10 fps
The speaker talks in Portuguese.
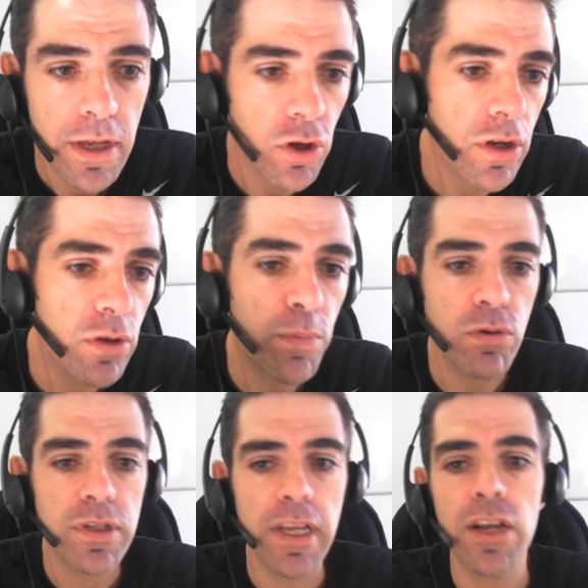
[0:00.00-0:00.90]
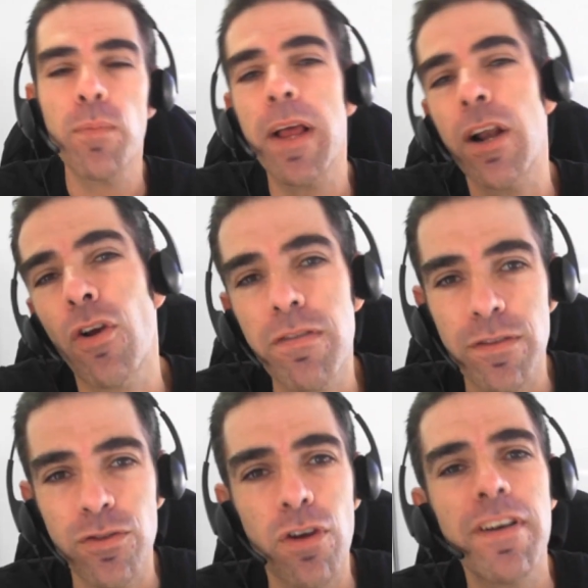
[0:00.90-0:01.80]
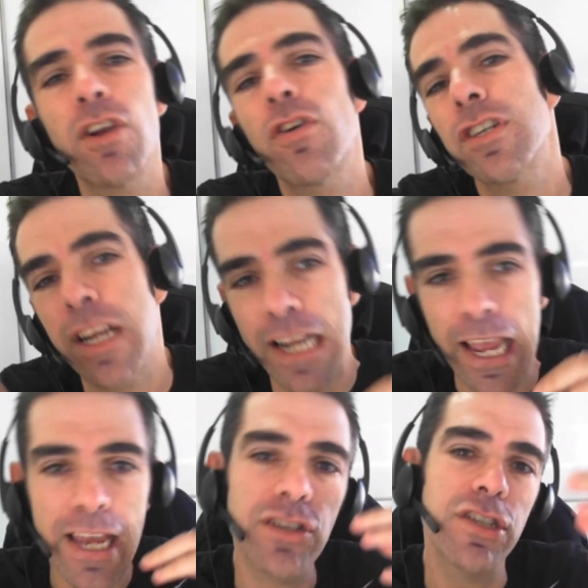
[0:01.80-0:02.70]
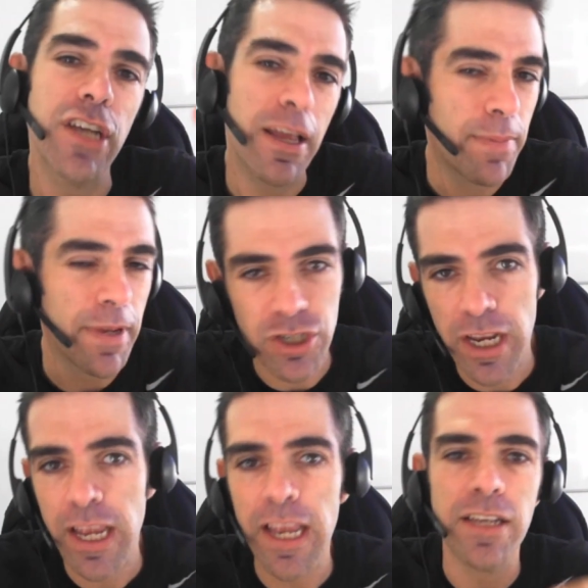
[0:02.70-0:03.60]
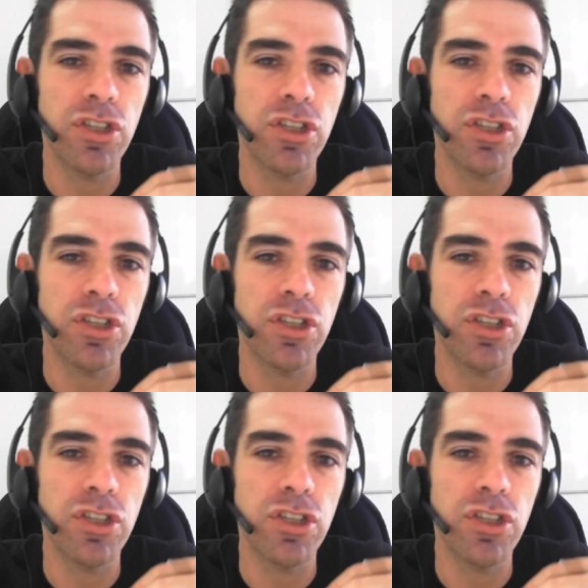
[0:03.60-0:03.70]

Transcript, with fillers: Toca do Bolseiro é uma lo nova loja nerd de RPG,